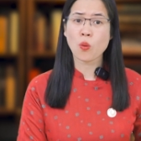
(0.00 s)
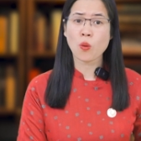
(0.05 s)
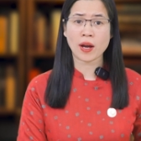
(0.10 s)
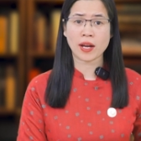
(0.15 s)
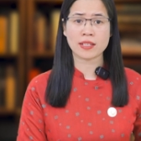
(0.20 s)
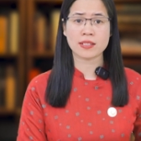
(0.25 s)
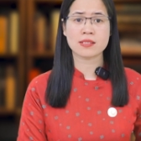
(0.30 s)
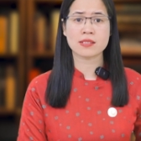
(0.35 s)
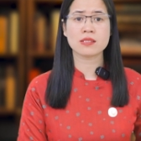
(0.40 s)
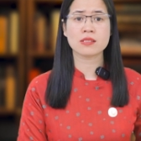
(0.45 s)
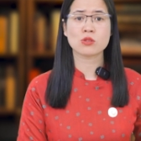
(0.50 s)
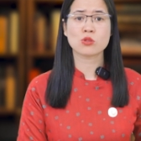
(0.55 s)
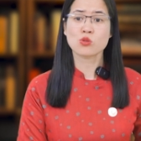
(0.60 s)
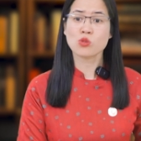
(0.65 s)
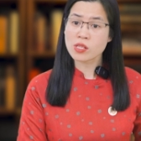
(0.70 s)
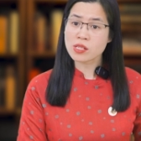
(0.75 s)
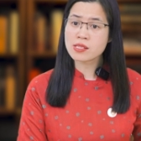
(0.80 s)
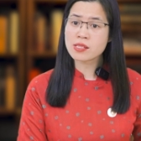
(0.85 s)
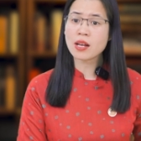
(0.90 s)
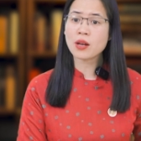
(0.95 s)
hoạt sự
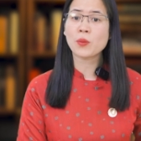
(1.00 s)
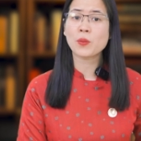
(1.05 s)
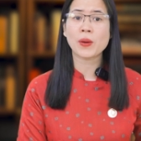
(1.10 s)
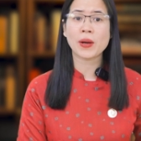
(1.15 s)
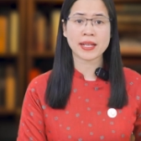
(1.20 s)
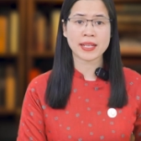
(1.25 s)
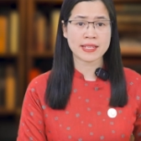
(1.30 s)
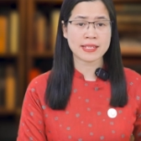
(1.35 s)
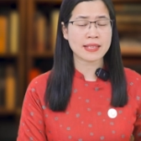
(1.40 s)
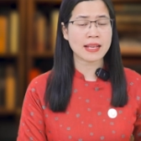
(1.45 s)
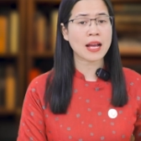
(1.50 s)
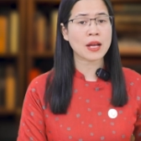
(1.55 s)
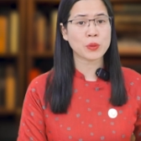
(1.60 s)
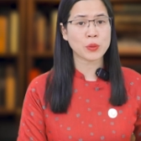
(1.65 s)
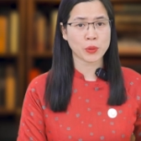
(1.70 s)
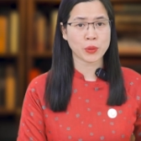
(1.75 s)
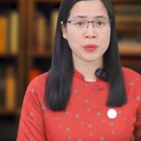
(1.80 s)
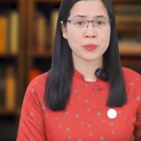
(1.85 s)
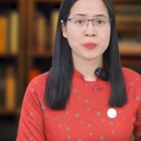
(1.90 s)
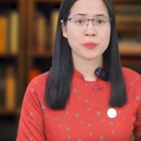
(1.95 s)
xuất sắc của anh ấy ra
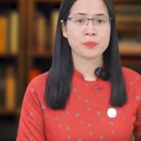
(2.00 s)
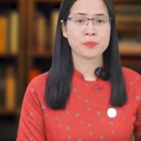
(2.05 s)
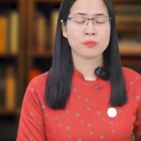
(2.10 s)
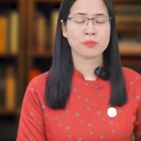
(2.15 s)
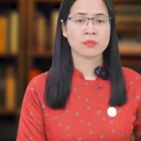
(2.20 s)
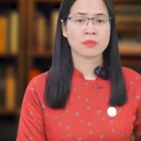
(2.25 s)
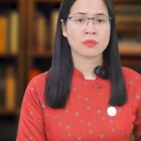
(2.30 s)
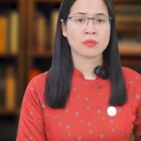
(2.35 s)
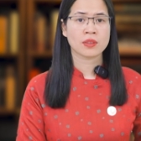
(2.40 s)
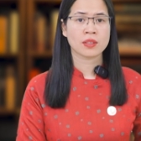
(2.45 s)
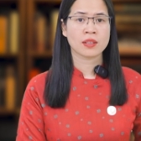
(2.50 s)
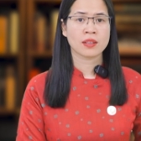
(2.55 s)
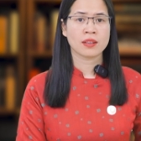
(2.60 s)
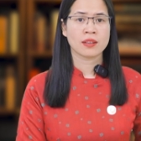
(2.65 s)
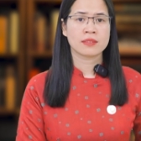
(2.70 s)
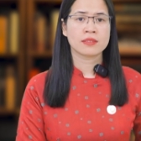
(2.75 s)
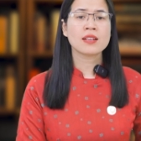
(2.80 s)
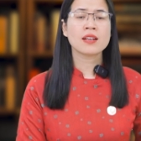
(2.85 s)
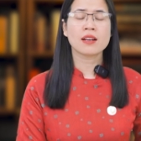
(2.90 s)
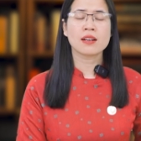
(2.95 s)
thôi
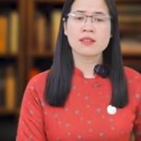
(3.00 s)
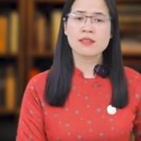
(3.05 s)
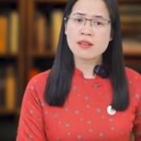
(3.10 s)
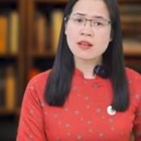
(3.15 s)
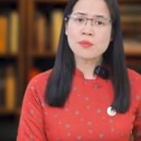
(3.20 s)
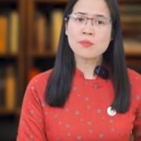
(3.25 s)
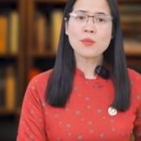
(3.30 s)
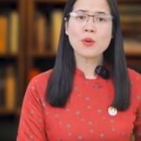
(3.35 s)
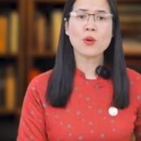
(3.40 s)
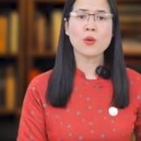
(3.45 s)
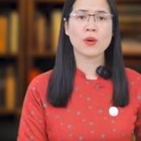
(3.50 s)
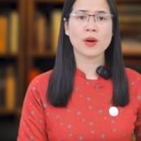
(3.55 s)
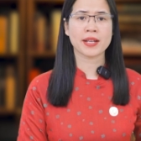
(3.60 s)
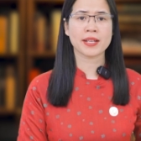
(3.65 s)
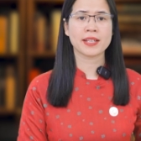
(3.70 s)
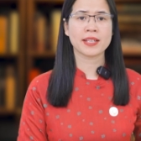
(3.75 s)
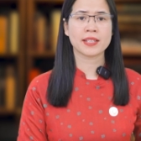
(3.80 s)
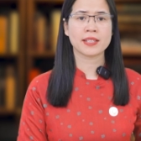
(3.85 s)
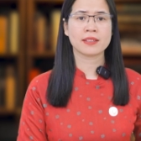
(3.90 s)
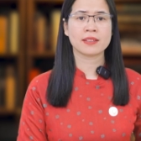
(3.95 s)
nên là ngưỡng mộ
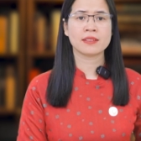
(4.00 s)
anh ấy